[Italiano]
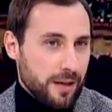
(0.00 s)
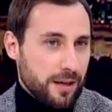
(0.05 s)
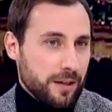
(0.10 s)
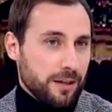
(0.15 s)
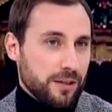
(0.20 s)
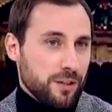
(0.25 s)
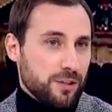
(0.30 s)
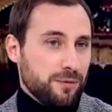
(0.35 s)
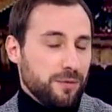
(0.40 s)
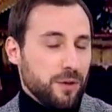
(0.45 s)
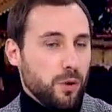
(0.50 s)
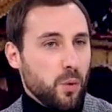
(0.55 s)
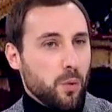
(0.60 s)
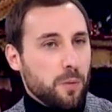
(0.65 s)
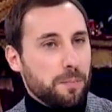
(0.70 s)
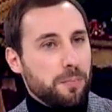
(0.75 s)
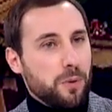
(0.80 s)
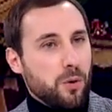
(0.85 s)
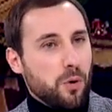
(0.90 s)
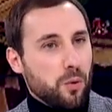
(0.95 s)
eh,
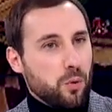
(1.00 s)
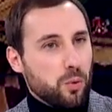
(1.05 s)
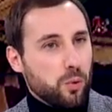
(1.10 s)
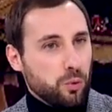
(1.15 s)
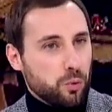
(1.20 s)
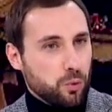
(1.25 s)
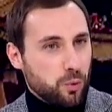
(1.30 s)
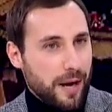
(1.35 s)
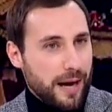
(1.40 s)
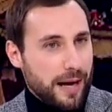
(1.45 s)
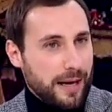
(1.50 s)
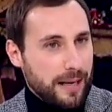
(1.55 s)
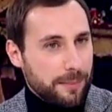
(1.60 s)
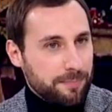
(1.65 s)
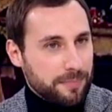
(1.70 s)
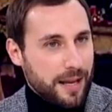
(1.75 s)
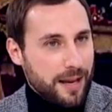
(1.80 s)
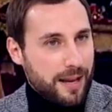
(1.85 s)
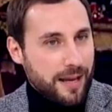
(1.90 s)
sviluppo culturale.